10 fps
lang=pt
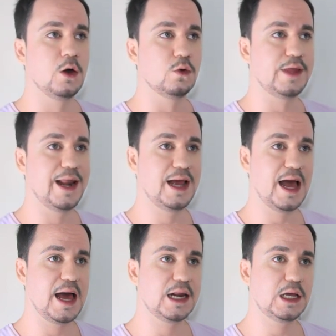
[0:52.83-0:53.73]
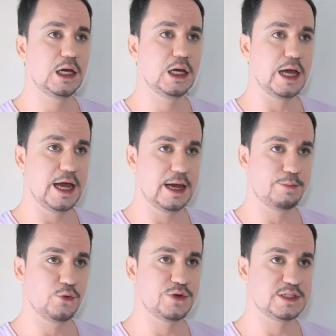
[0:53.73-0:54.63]
o Dharakarka é a
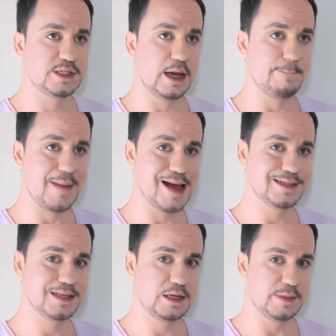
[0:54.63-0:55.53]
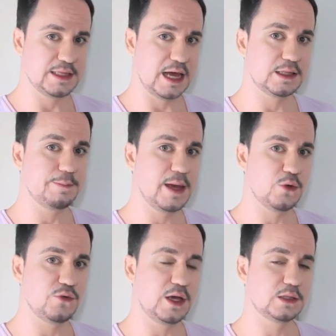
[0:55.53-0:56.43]
profecia mais delimitada e
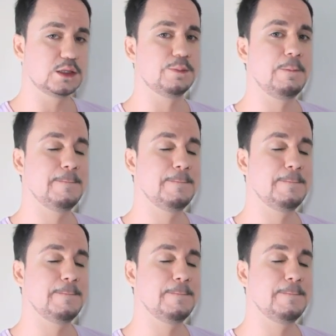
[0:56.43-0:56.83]
perfeita